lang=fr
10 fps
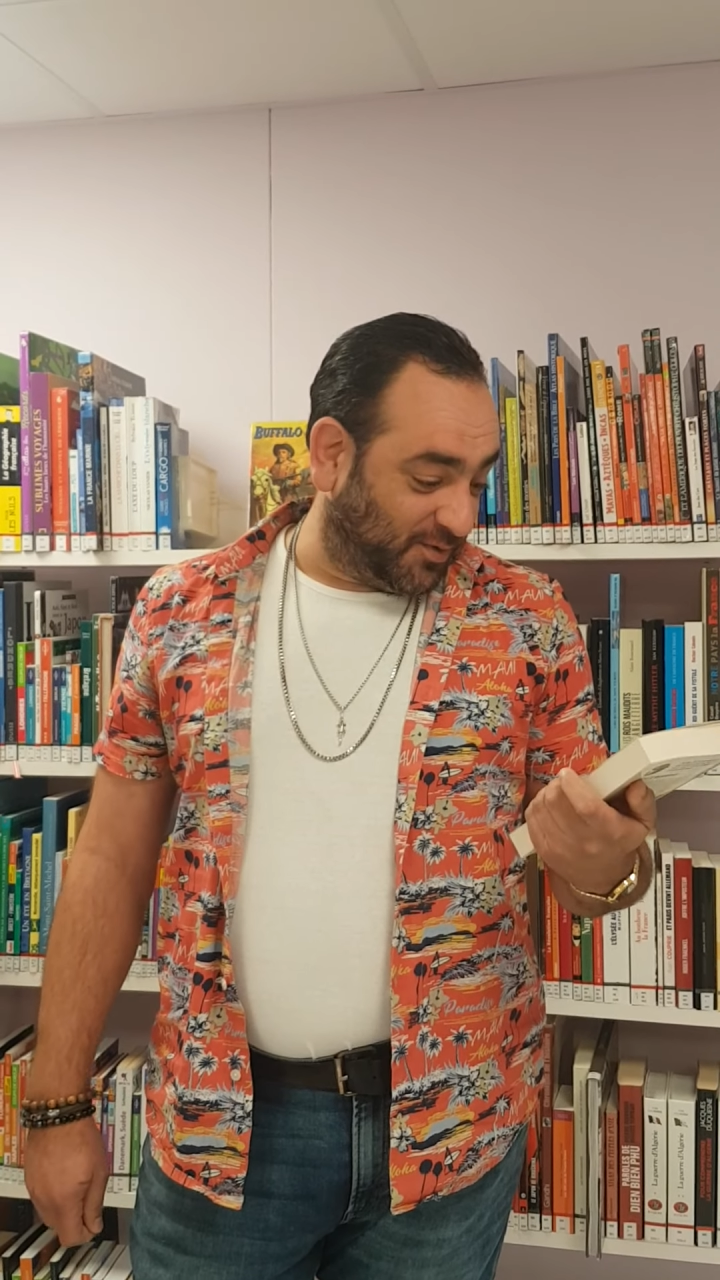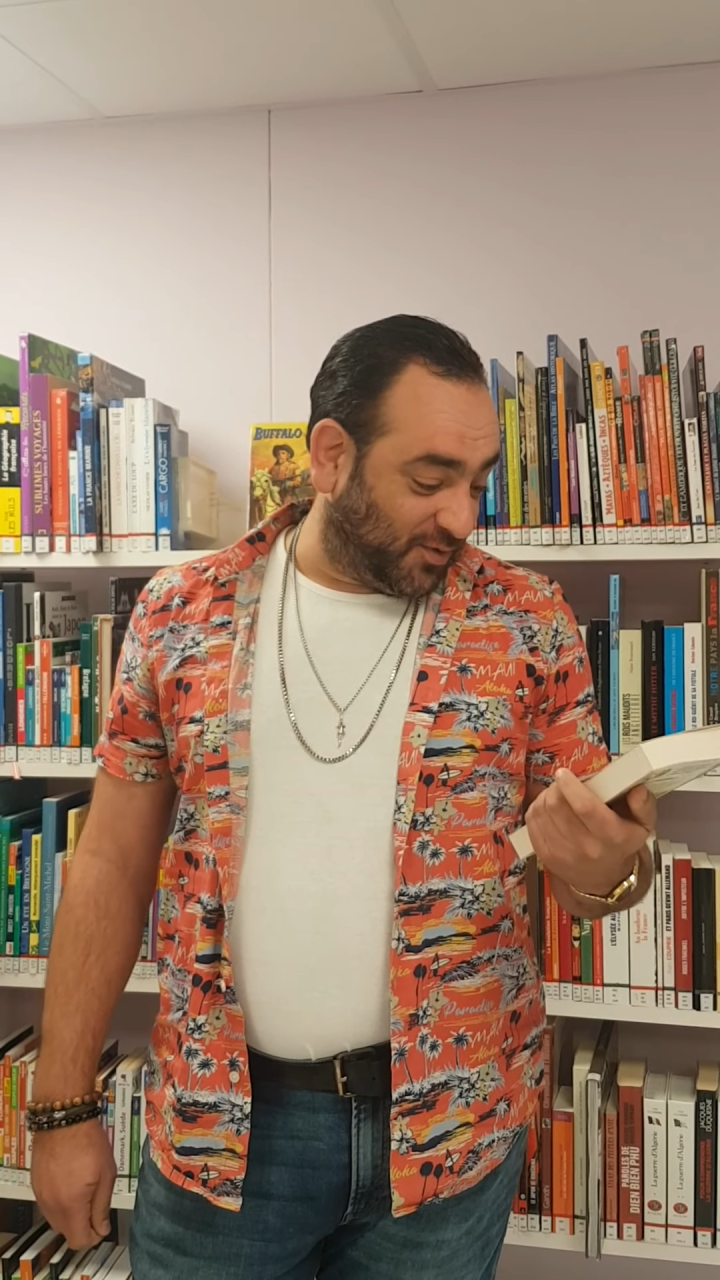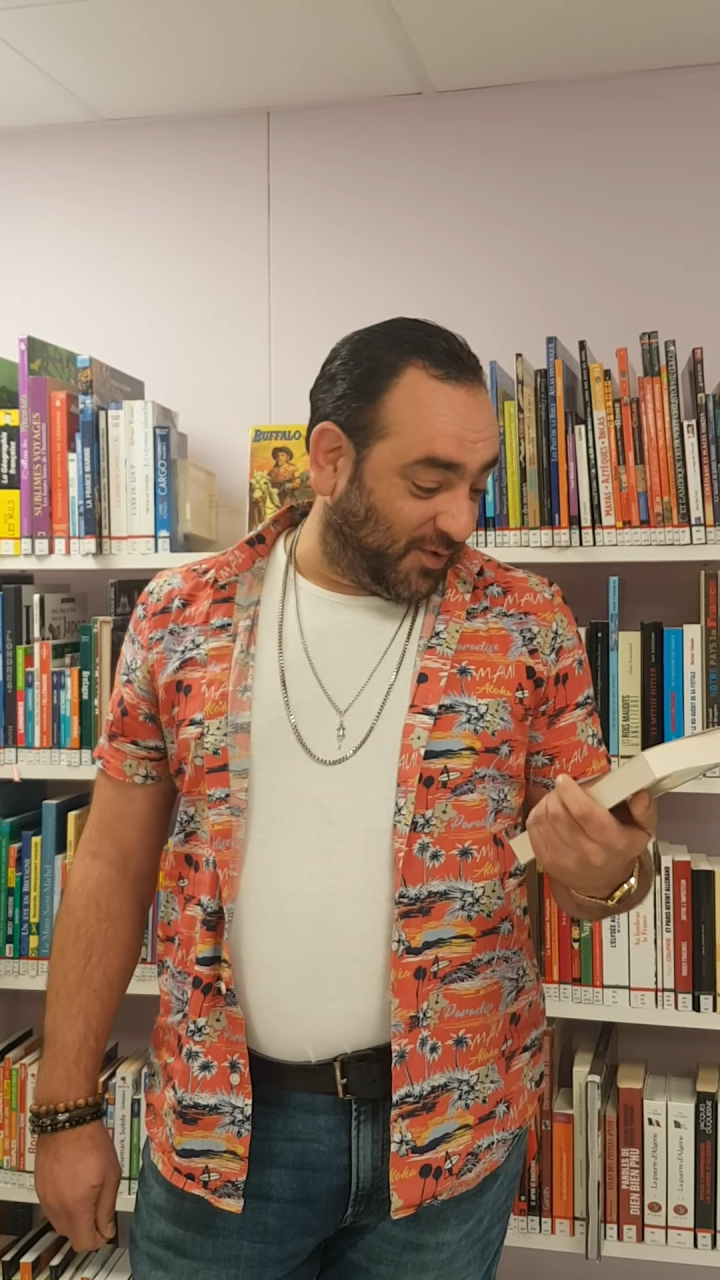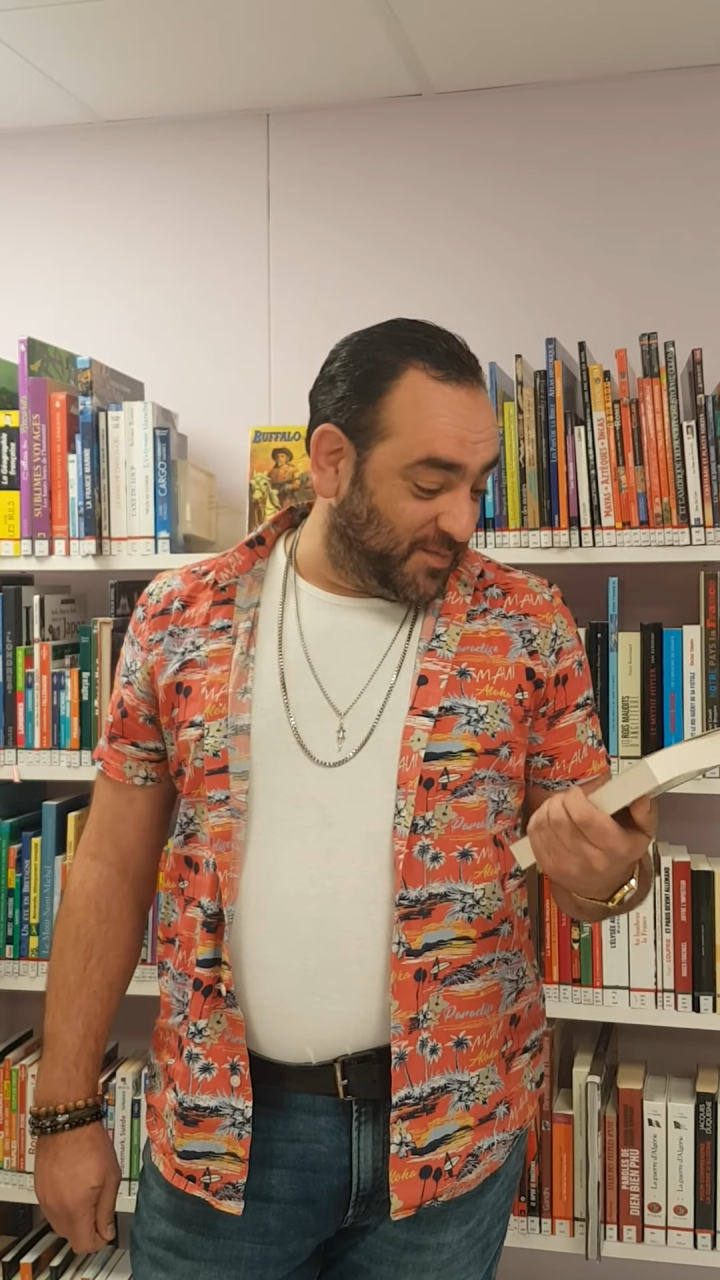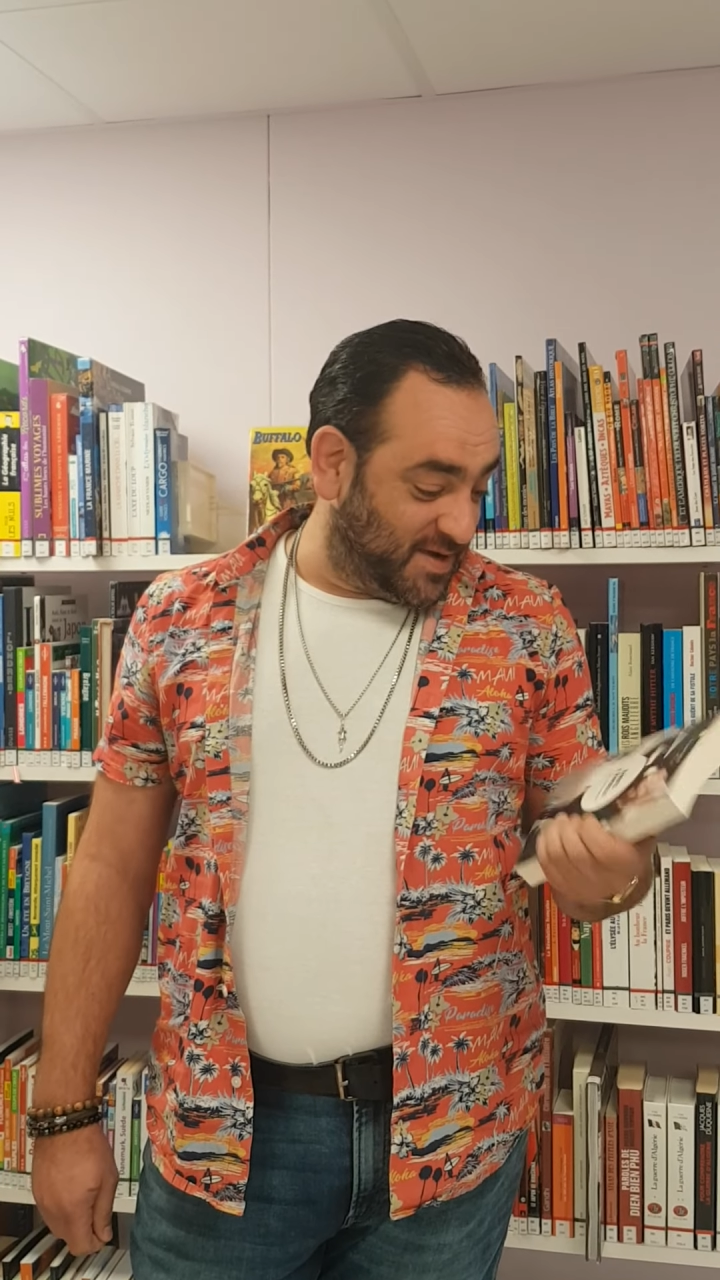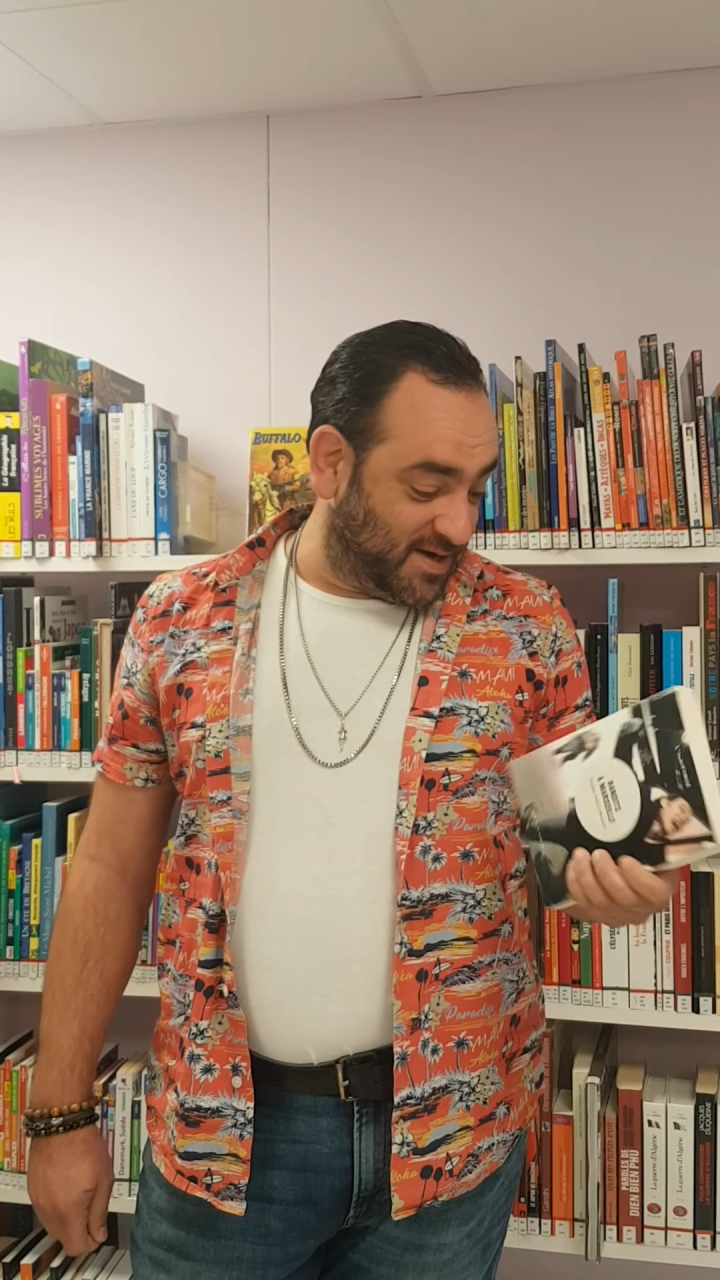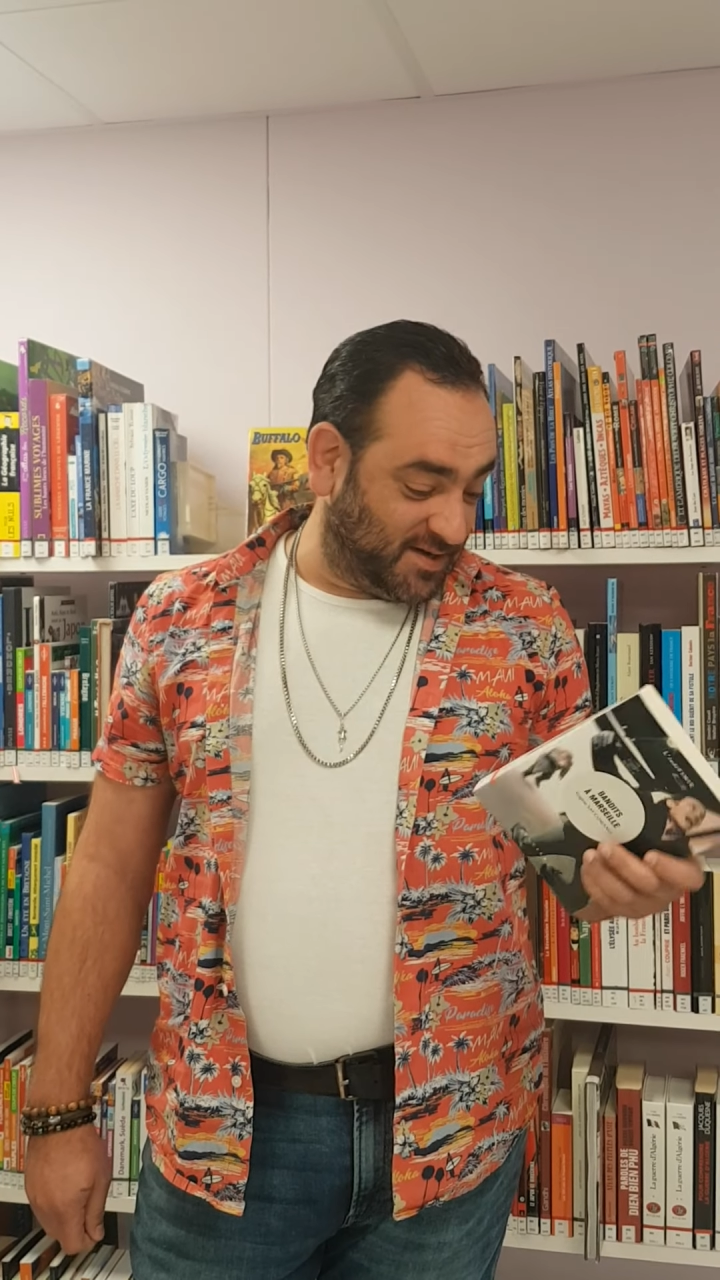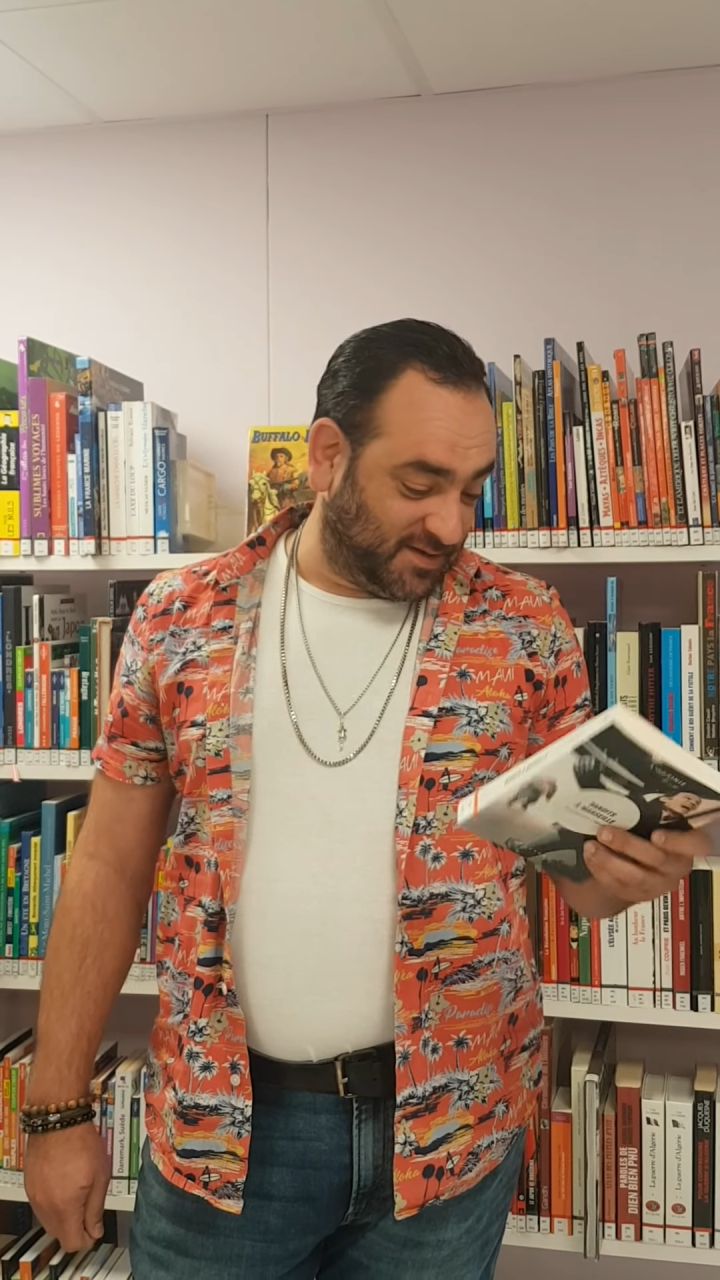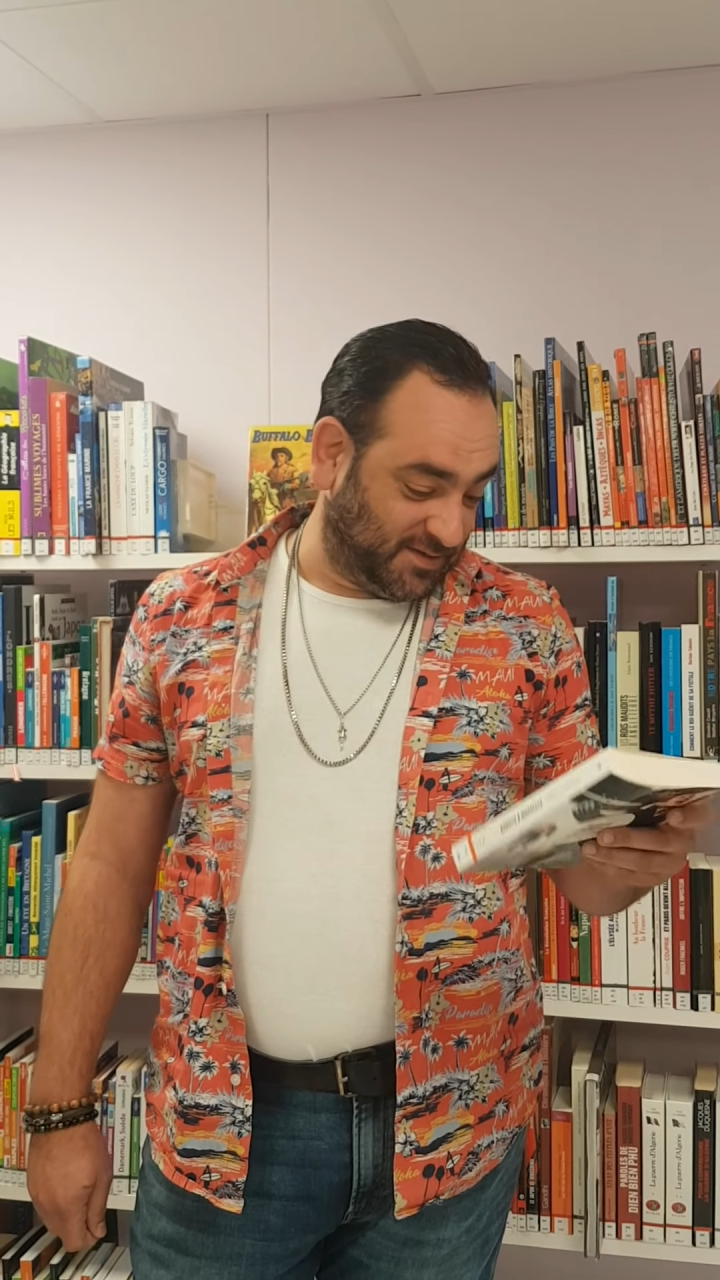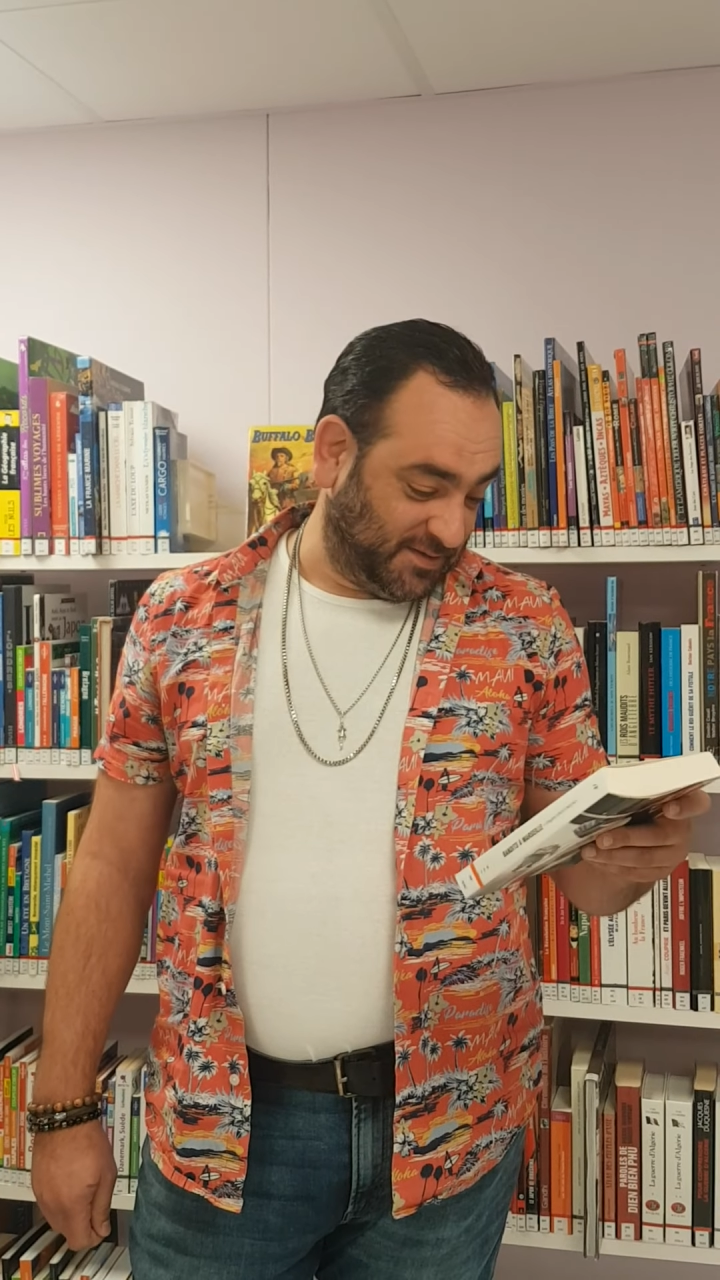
entre mille.